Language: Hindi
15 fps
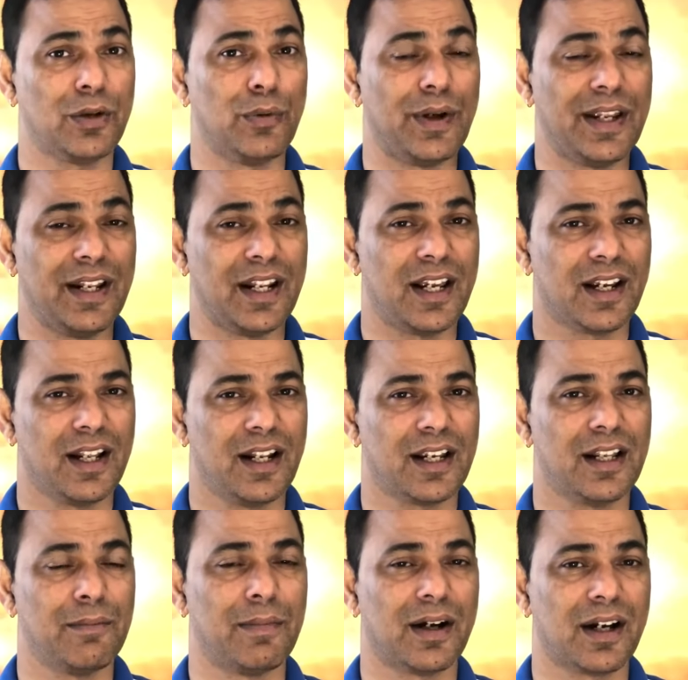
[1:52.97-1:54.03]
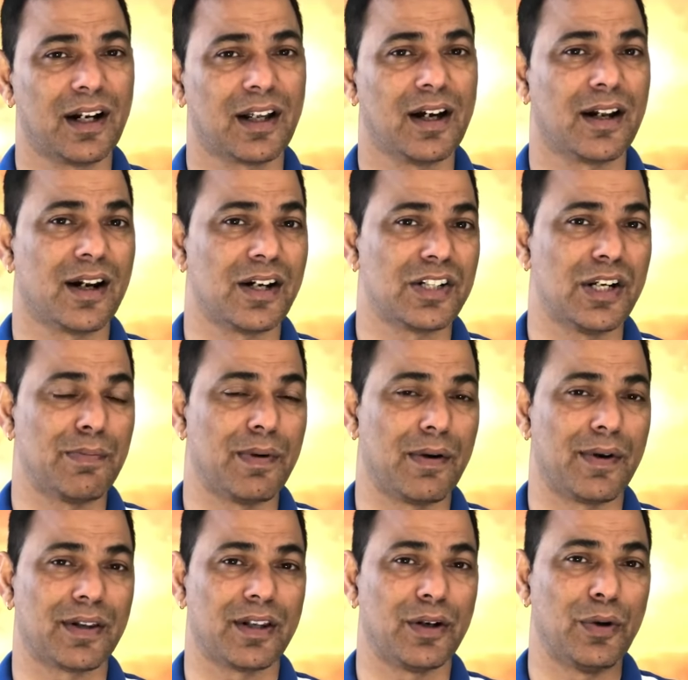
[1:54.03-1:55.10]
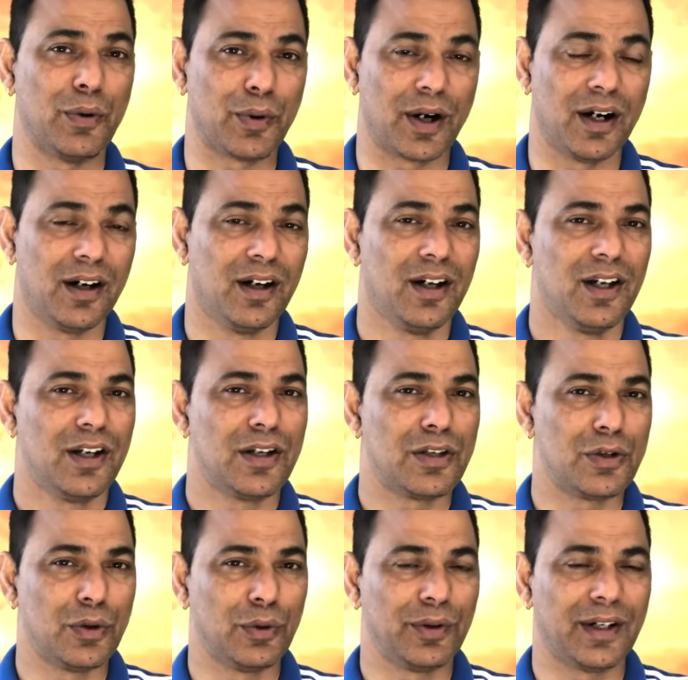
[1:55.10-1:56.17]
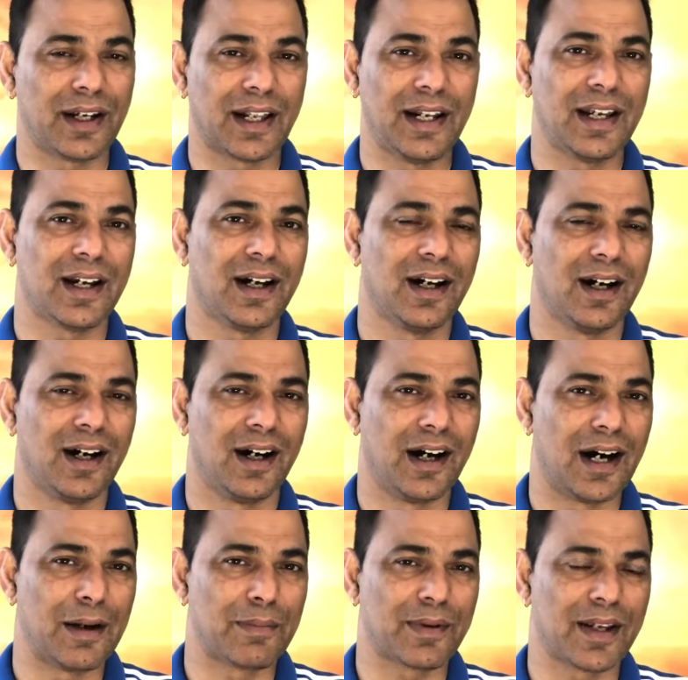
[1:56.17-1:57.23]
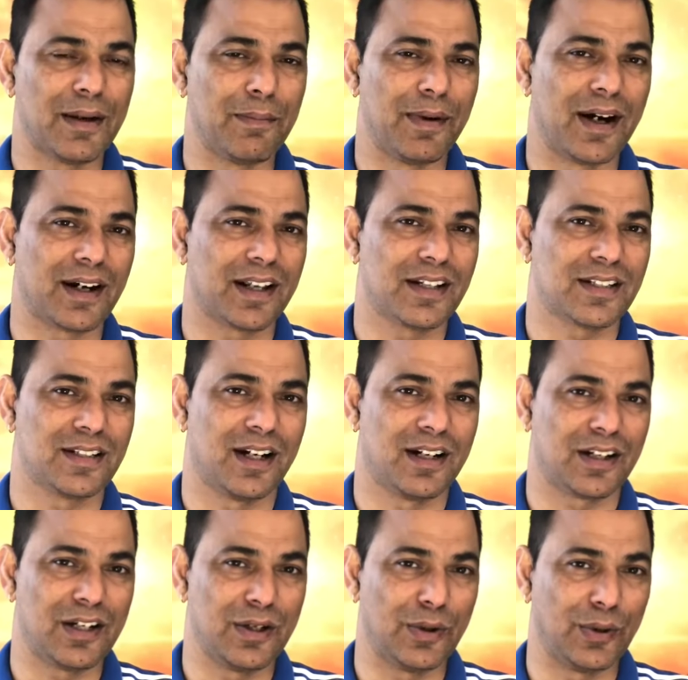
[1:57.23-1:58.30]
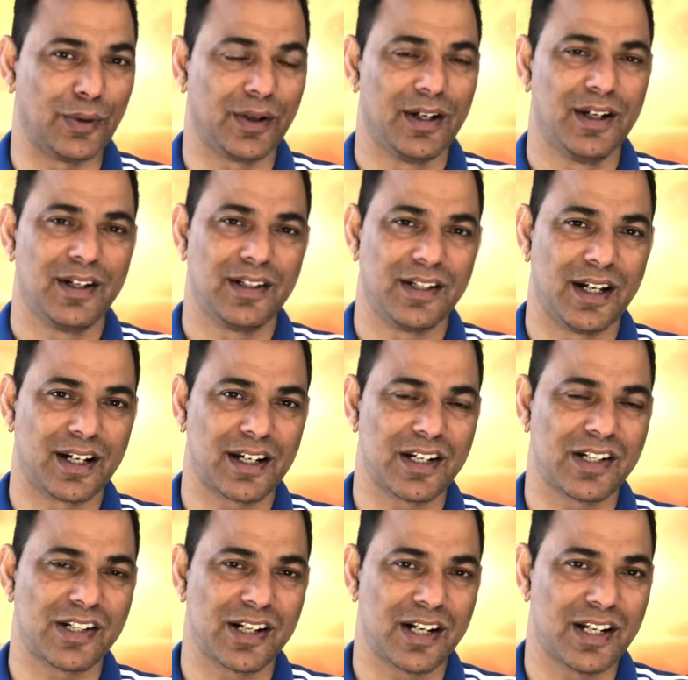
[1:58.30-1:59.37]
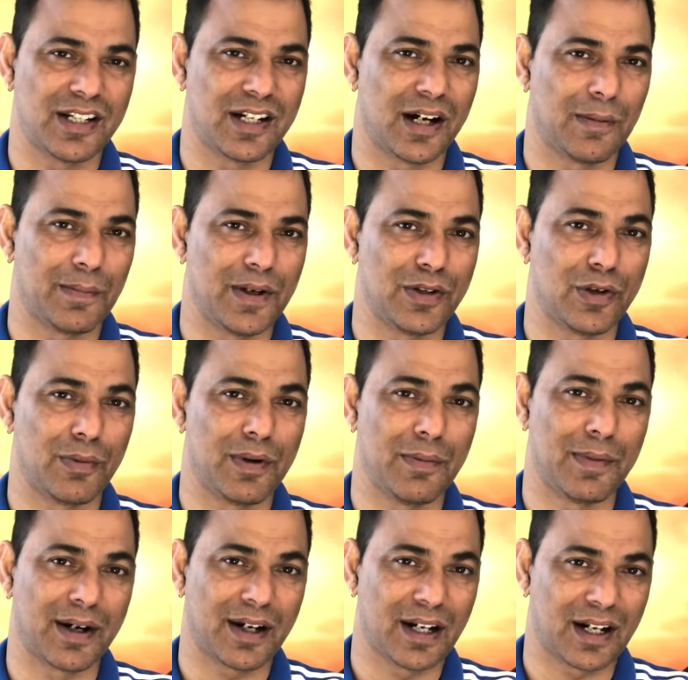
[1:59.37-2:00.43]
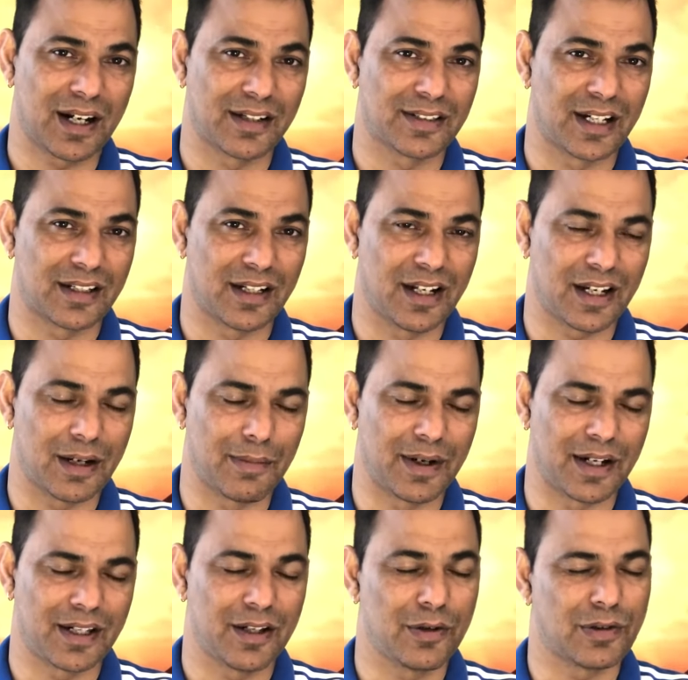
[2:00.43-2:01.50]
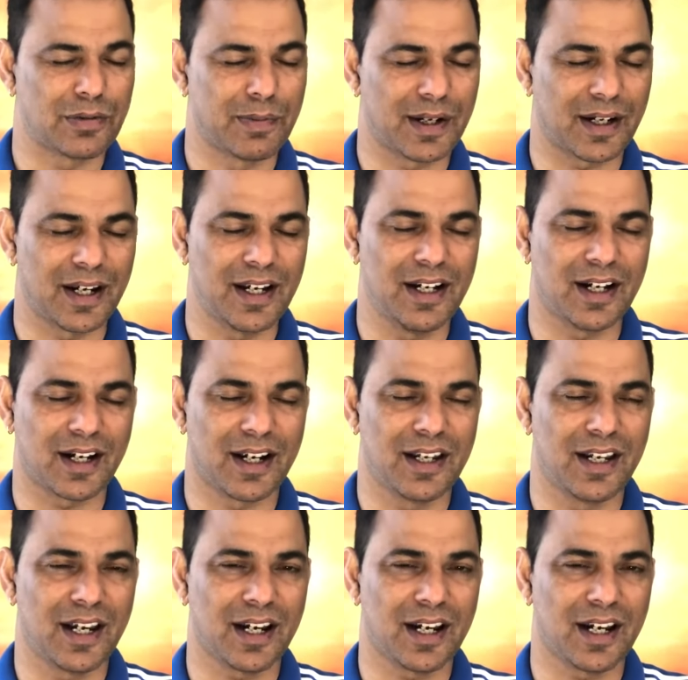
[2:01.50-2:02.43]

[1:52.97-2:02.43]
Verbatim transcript: तो वहीं रहेंगे लेकिन मंगल का राशि परिवर्तन होगा जो निकलेगा आपके भाग्य स्थान की ओर यानी कि शनि जहाँ पे जो अभी मंगल का साथ लेके बैठे थे उसमें कहीं ना कहीं